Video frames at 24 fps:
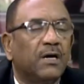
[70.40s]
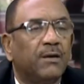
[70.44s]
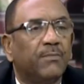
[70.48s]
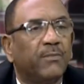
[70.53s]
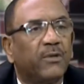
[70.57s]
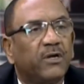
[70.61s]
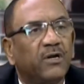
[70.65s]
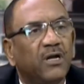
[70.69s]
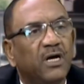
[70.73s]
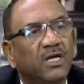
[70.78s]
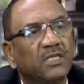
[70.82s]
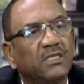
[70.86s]

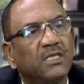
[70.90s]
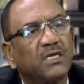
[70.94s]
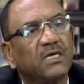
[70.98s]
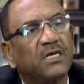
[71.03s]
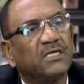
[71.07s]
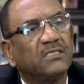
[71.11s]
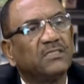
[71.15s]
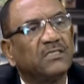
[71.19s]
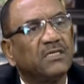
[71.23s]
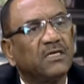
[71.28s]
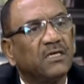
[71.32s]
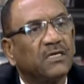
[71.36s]
مناطق
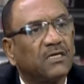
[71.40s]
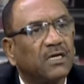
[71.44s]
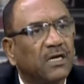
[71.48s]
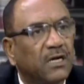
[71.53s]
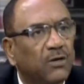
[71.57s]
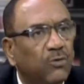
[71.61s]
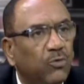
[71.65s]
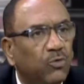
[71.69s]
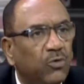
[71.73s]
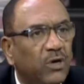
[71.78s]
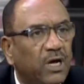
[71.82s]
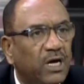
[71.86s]
كثيرة
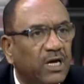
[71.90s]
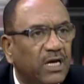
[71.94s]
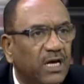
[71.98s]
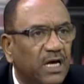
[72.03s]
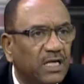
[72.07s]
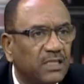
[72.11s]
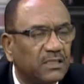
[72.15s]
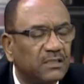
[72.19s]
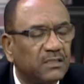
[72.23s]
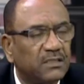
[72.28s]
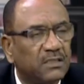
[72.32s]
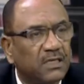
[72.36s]

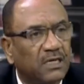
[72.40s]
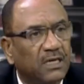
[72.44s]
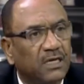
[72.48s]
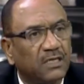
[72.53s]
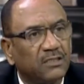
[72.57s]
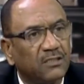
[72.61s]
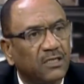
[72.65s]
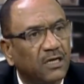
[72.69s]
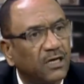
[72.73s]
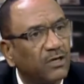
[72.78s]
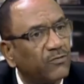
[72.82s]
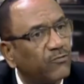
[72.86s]
ولايات
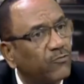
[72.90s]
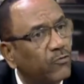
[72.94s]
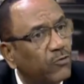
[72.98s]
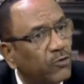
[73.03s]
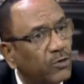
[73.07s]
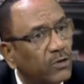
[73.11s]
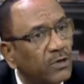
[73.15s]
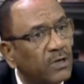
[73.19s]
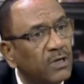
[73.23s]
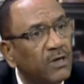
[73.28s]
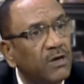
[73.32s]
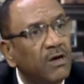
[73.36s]
دارفور